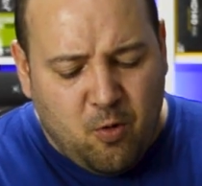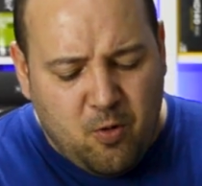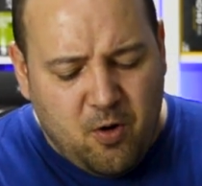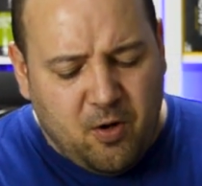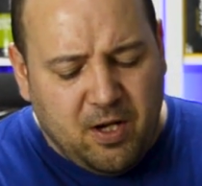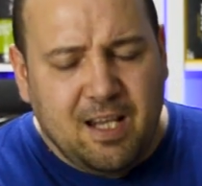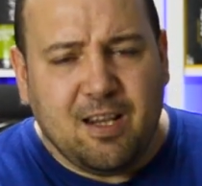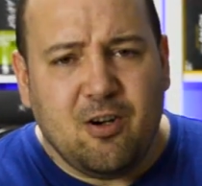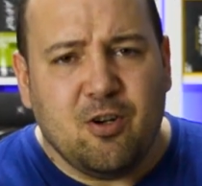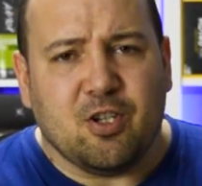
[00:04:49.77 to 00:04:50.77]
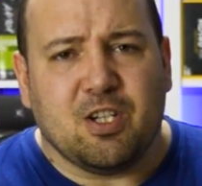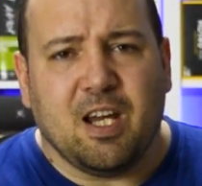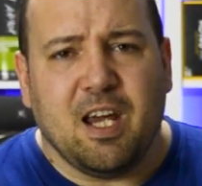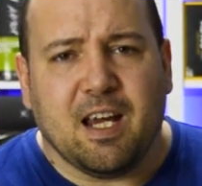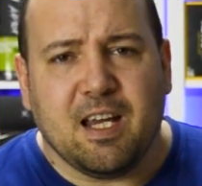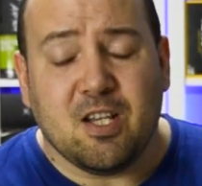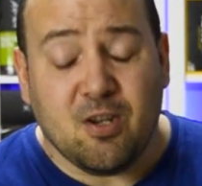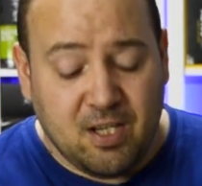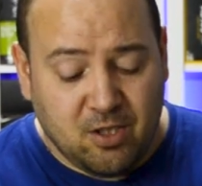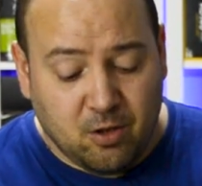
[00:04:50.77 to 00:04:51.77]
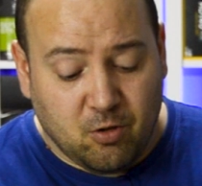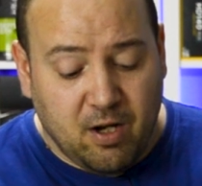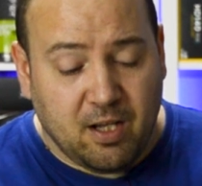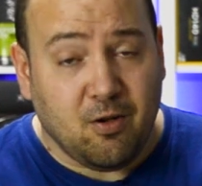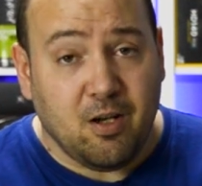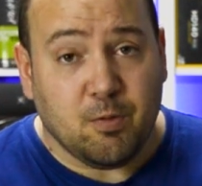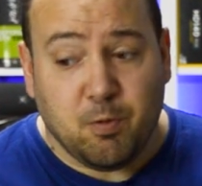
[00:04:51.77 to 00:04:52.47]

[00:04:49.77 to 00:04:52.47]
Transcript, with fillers: uno y dos. Eh, ¿Qué son estos conectores?